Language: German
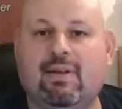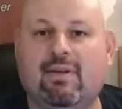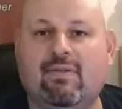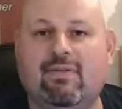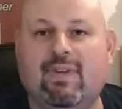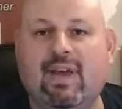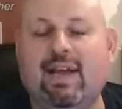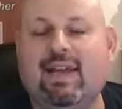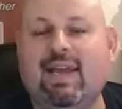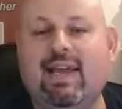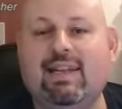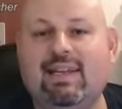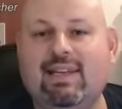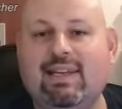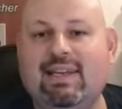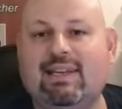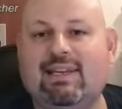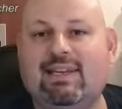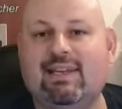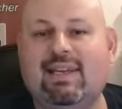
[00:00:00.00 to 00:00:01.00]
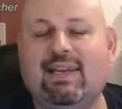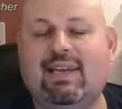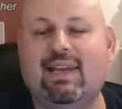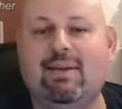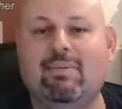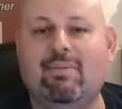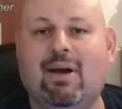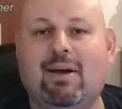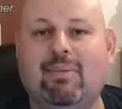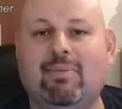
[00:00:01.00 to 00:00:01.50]
Wer kennt nicht
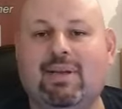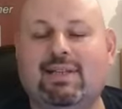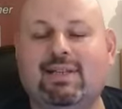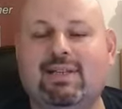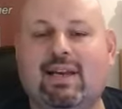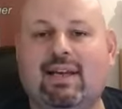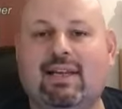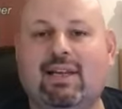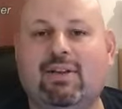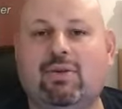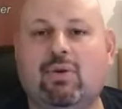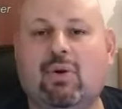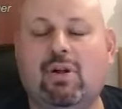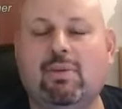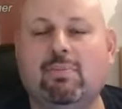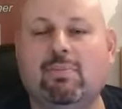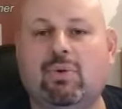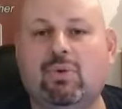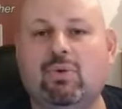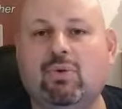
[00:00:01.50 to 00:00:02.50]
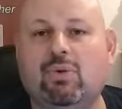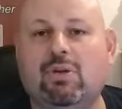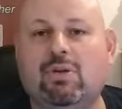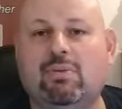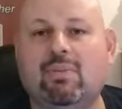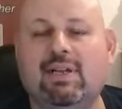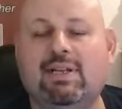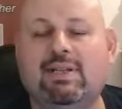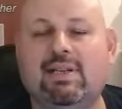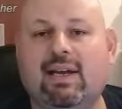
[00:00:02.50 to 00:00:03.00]
Trigema mit seinen tollen Produkten,
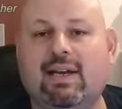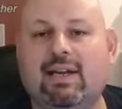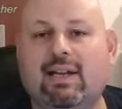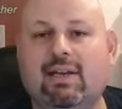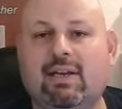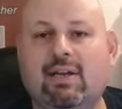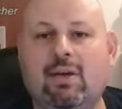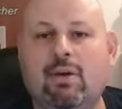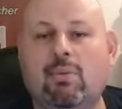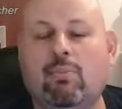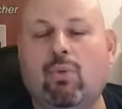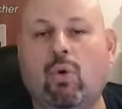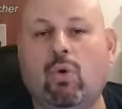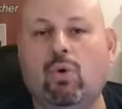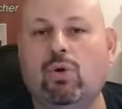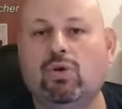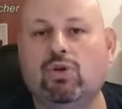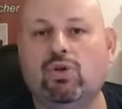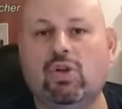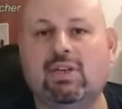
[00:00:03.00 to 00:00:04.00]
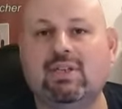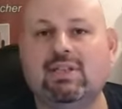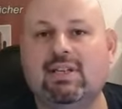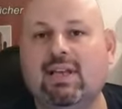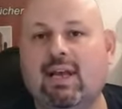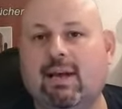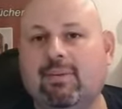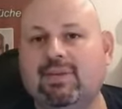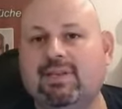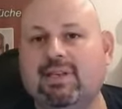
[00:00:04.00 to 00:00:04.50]
mit seinen Poloshirts, ich
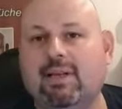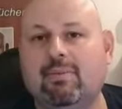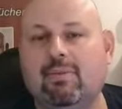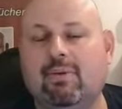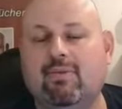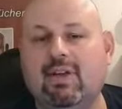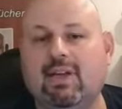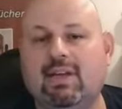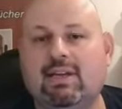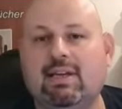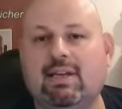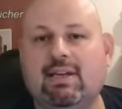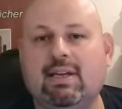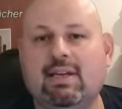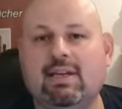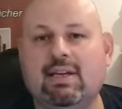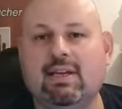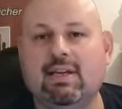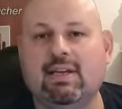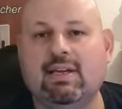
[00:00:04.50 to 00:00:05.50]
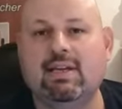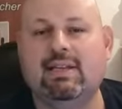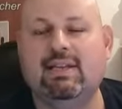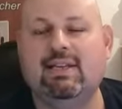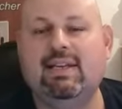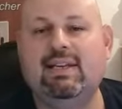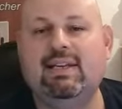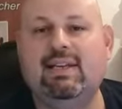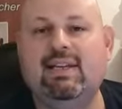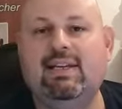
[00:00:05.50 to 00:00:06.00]
habe selber welche,
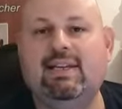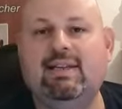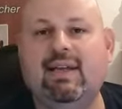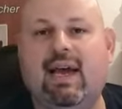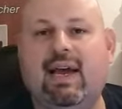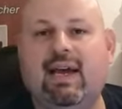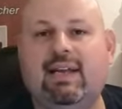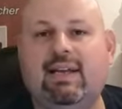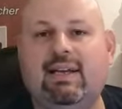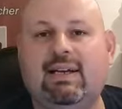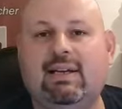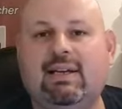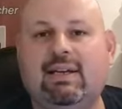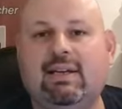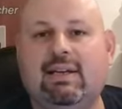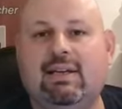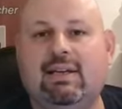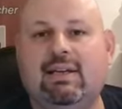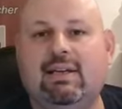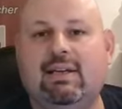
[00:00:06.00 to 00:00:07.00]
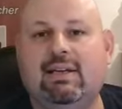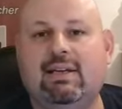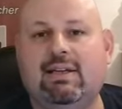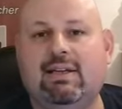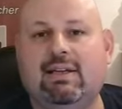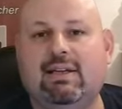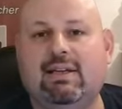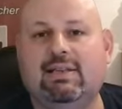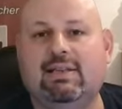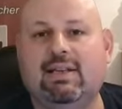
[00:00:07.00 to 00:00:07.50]
die in einer
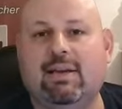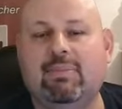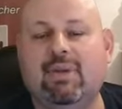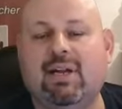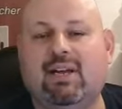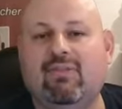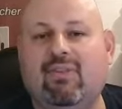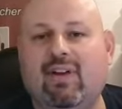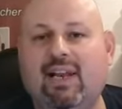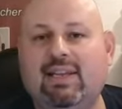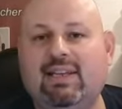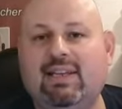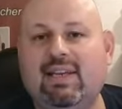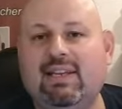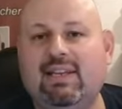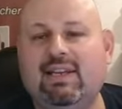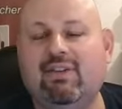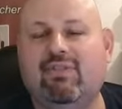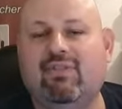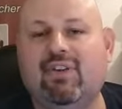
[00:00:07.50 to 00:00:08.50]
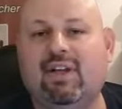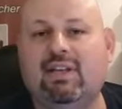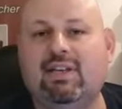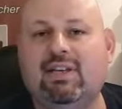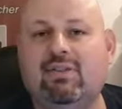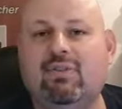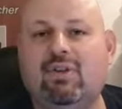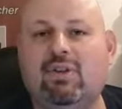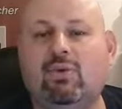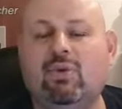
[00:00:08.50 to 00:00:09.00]
äh, sagen Qualität
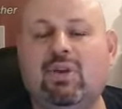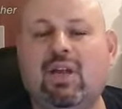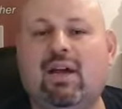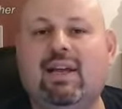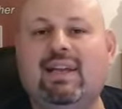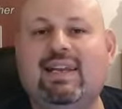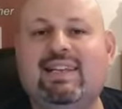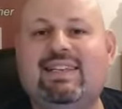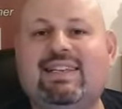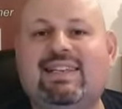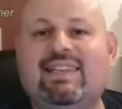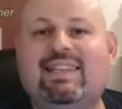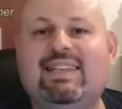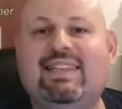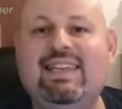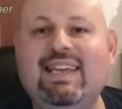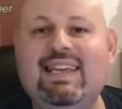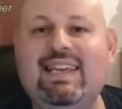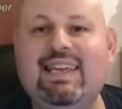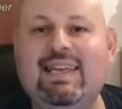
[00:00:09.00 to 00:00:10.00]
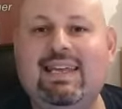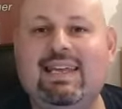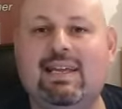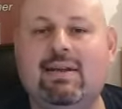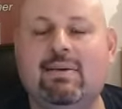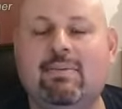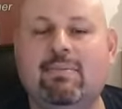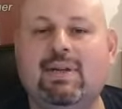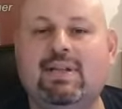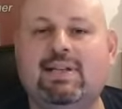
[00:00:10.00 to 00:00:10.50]
gefertigt wird und er ist nie
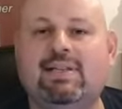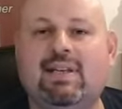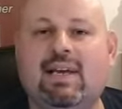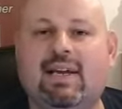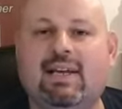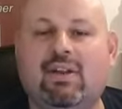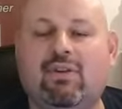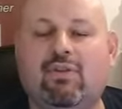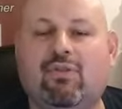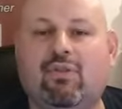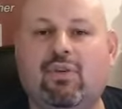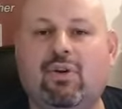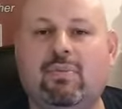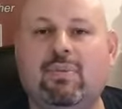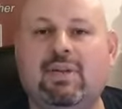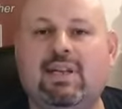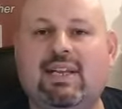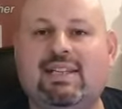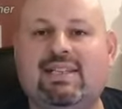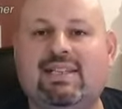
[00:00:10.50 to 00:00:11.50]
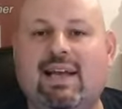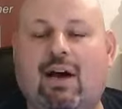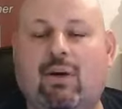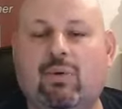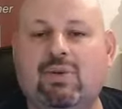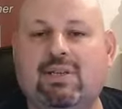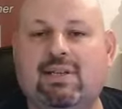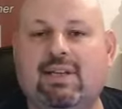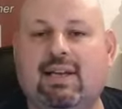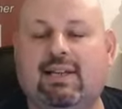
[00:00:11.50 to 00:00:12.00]
mit seinen Firmen ins
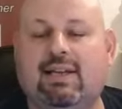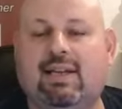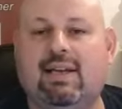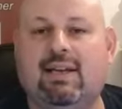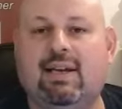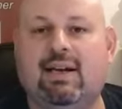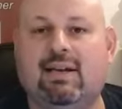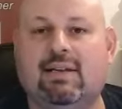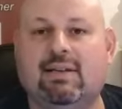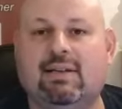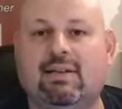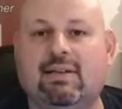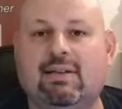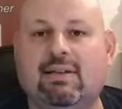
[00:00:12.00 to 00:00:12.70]
Ausland gegangen.